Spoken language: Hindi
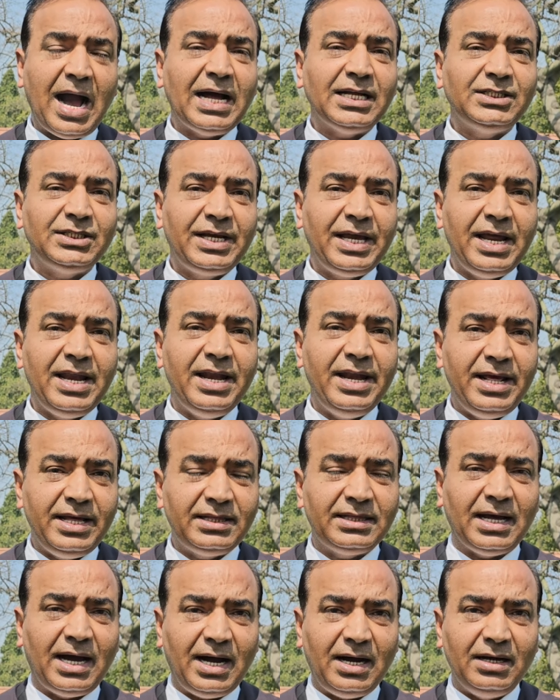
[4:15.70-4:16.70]
आज के
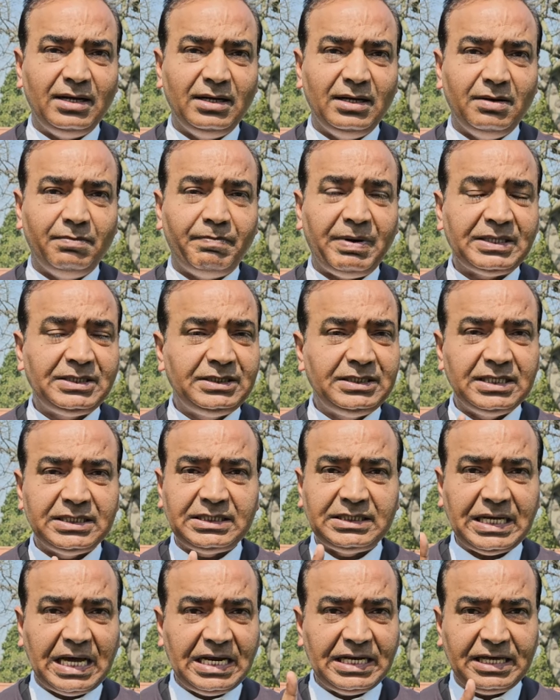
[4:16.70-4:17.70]
नेता 25
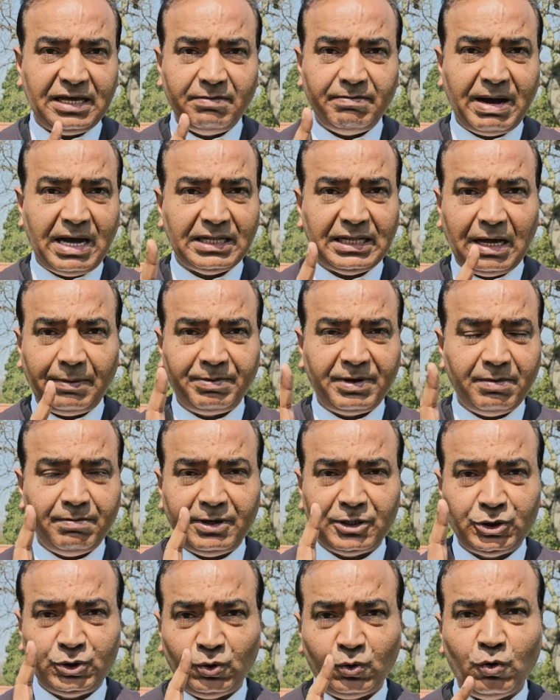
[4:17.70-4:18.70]
साल के बाद आपके
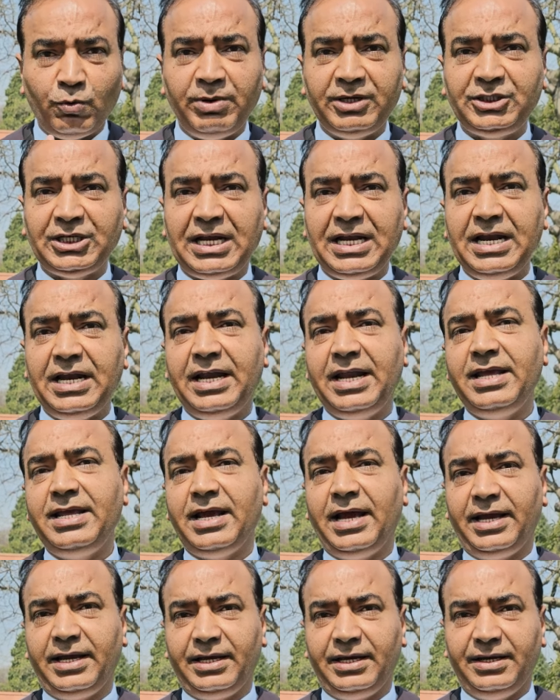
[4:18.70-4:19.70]
बच्चों को बचाने नहीं
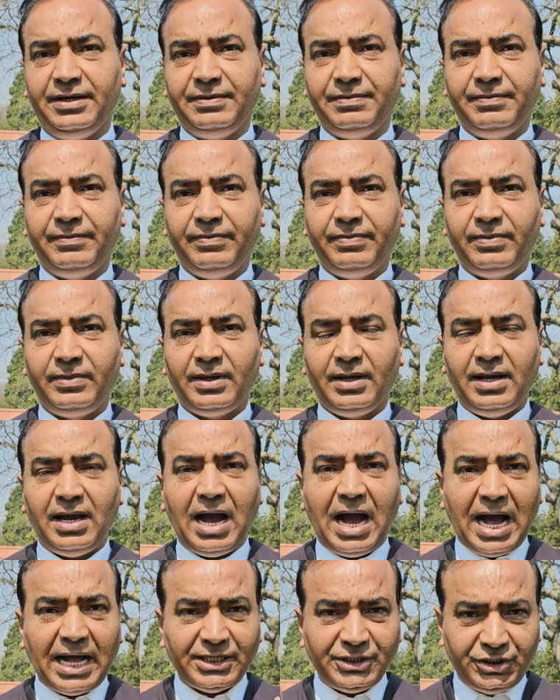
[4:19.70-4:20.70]

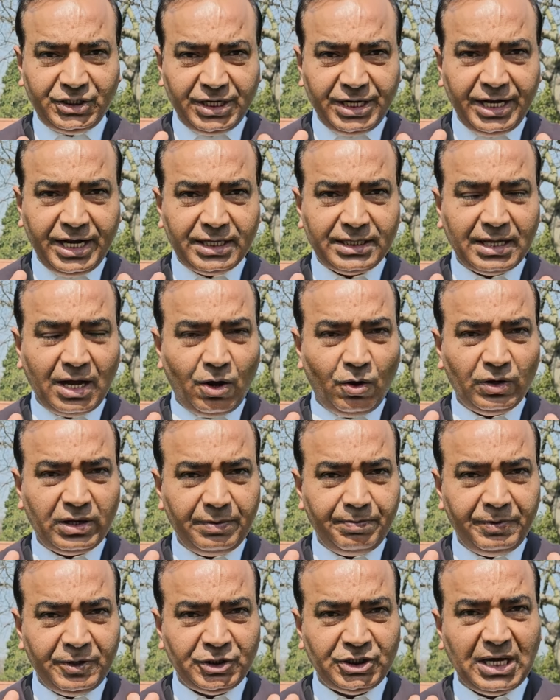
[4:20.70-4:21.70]
आएंगे आज जिन नेताओं
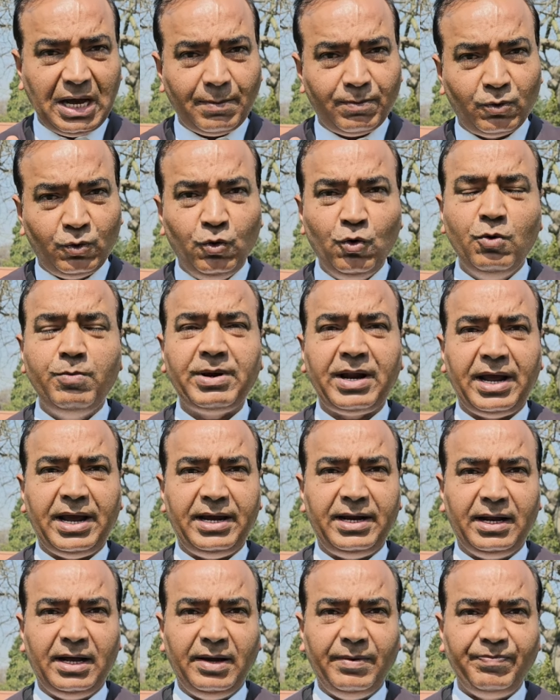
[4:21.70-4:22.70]
के पीछे आप घूम रहे
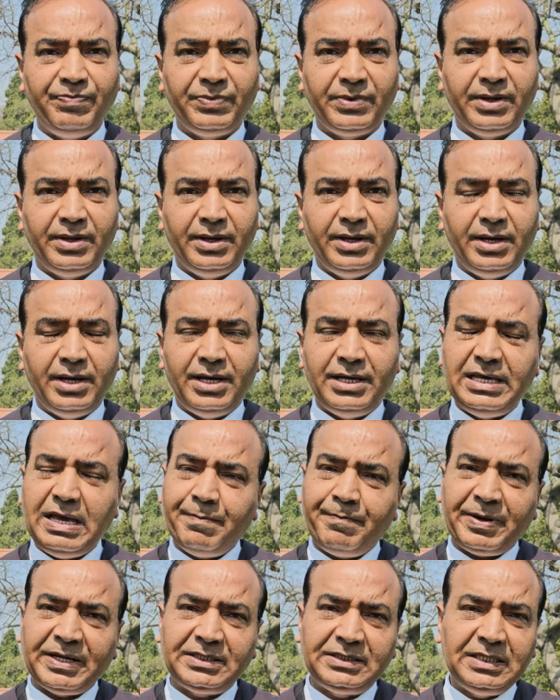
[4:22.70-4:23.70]
हैं ना ये
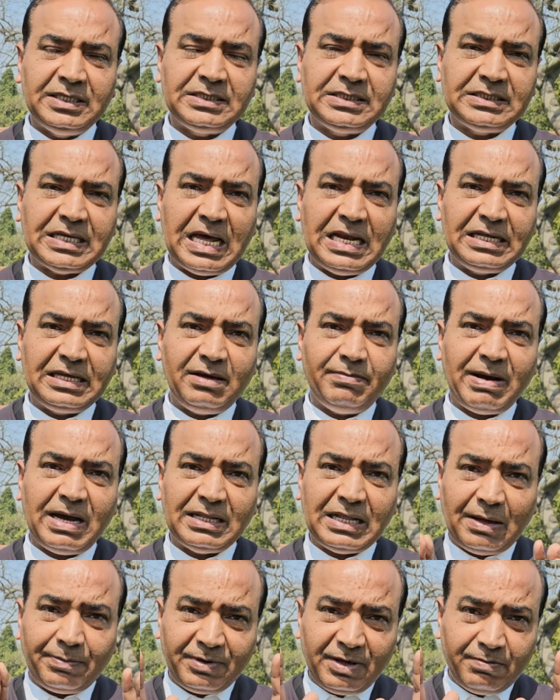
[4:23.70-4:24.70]
25 साल के
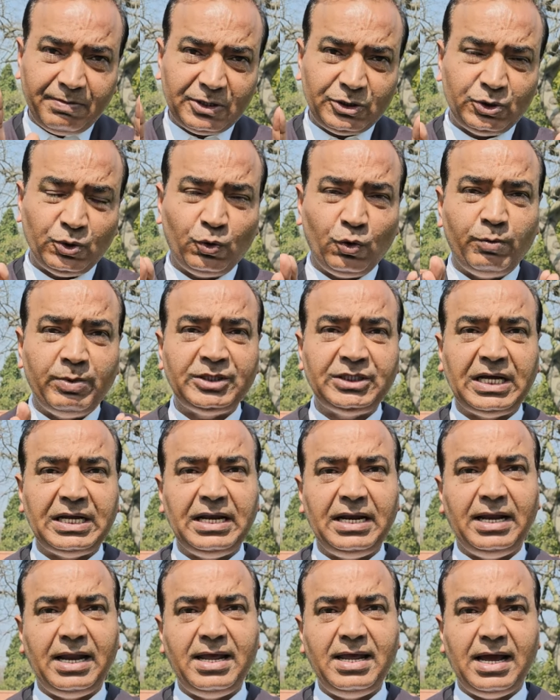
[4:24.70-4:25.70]
बाद आपके बच्चों को
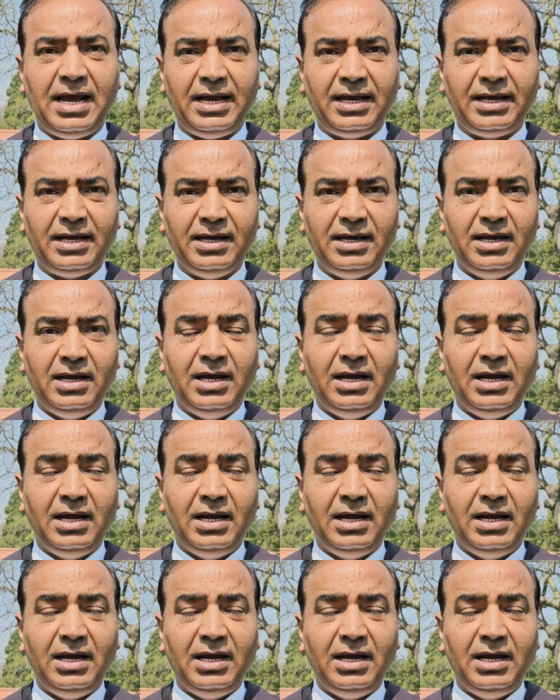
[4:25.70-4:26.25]
बचाने नहीं आएंगे